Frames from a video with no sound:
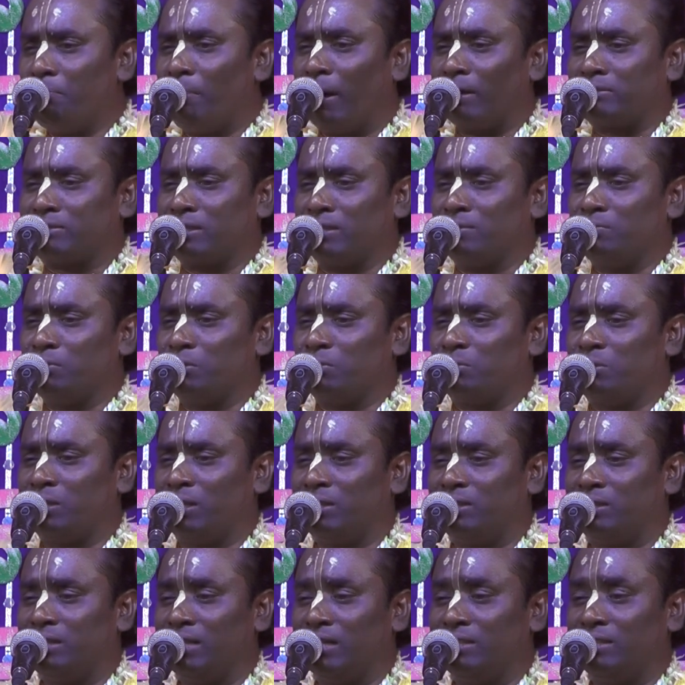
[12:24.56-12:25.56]
বাটির
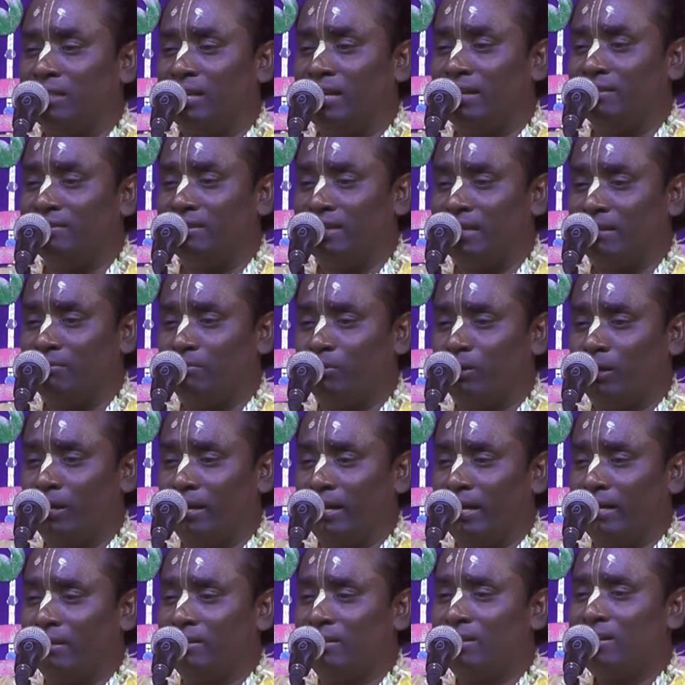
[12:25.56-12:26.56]
মধ্যে দিয়ে দিলেন নিয়ে
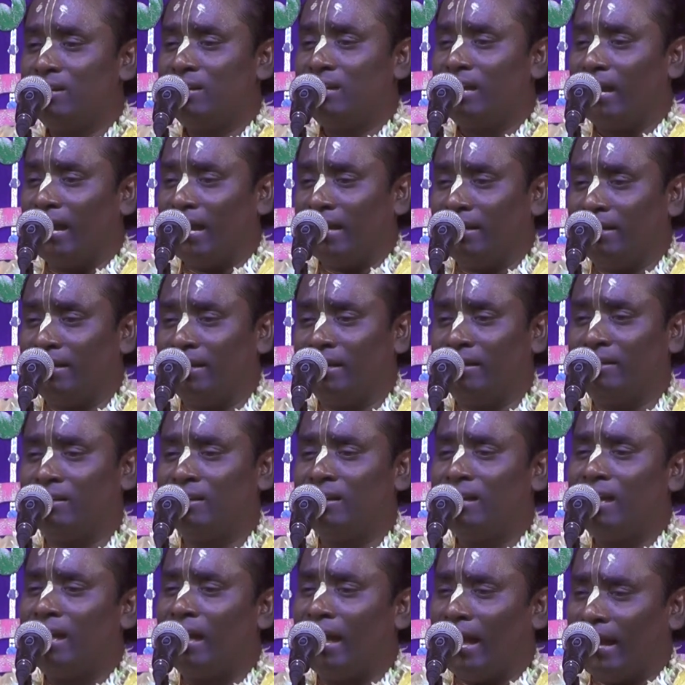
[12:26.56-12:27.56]
বললেন এই নিন
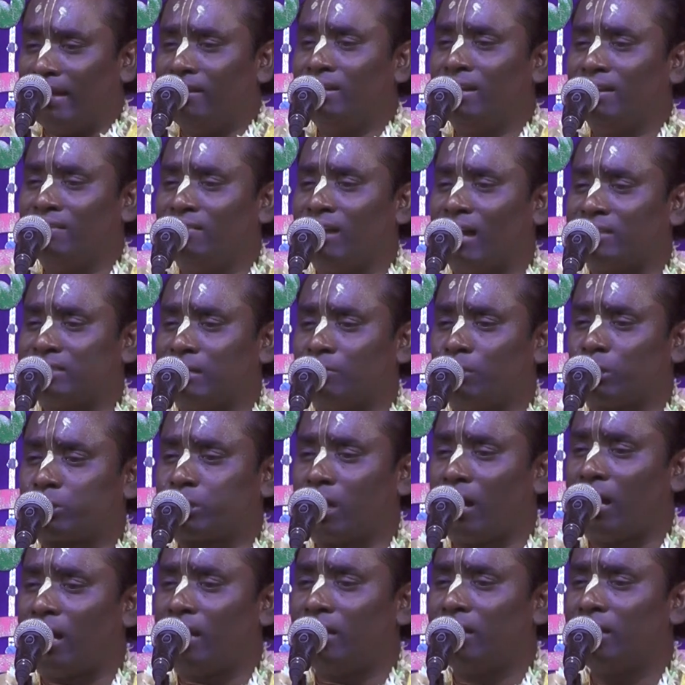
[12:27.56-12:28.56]
এই নিন
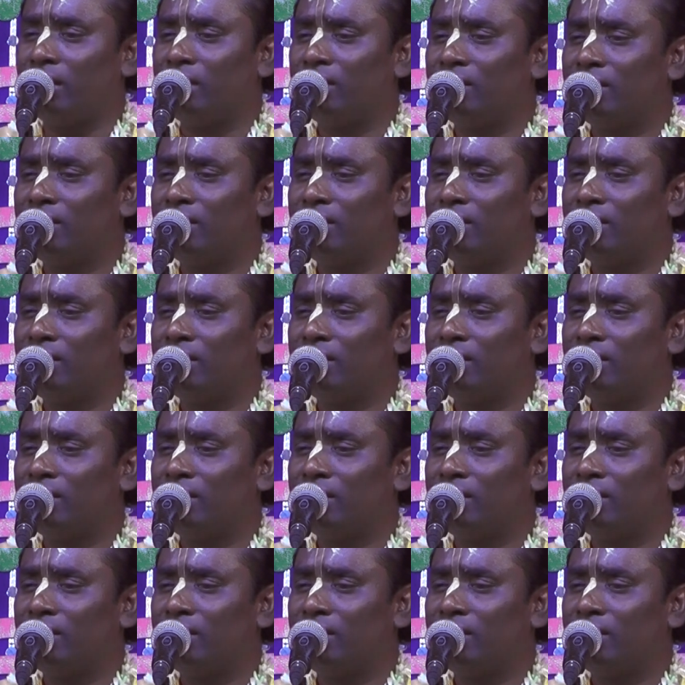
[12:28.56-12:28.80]
রাজামশাই